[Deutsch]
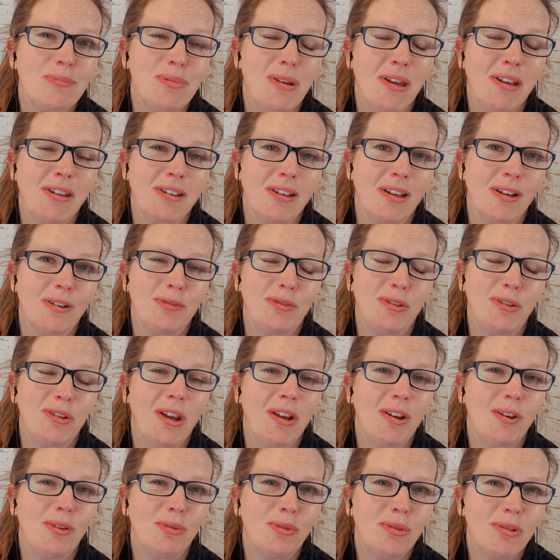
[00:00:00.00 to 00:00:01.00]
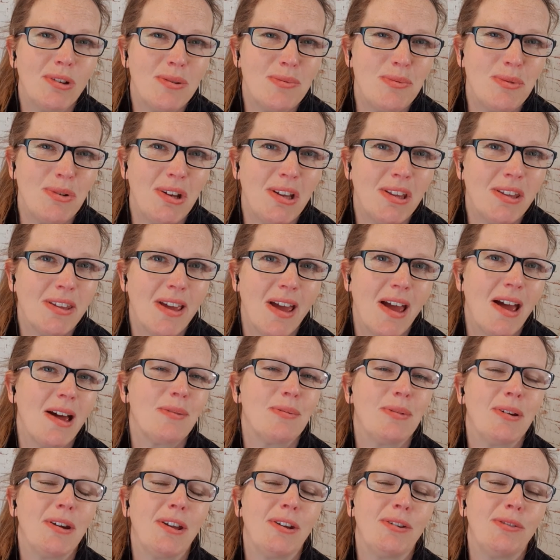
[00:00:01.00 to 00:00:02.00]
Petra, für deine unermüdliche
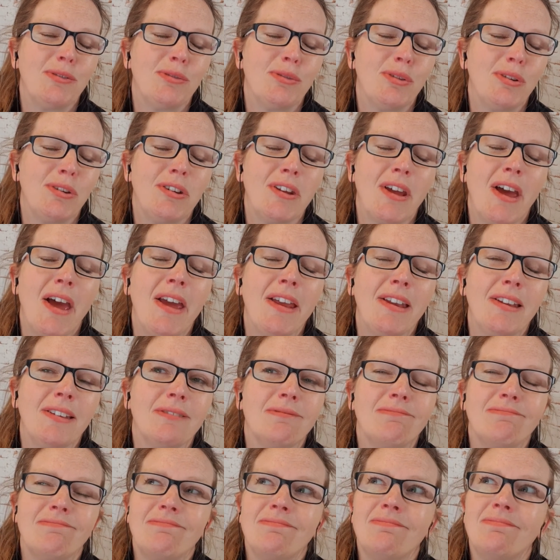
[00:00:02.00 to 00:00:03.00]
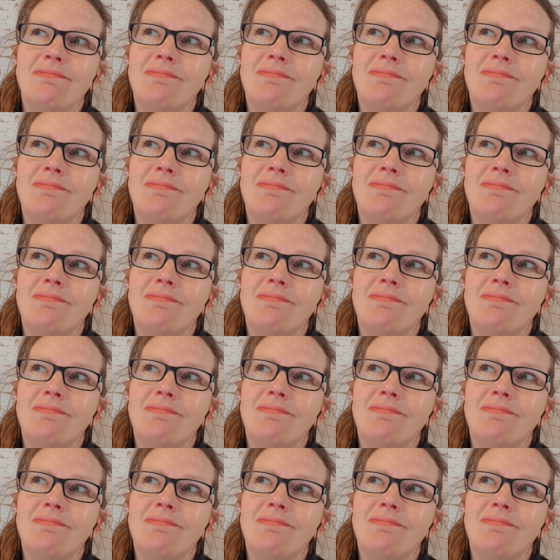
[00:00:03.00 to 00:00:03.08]
Arbeit, für deinen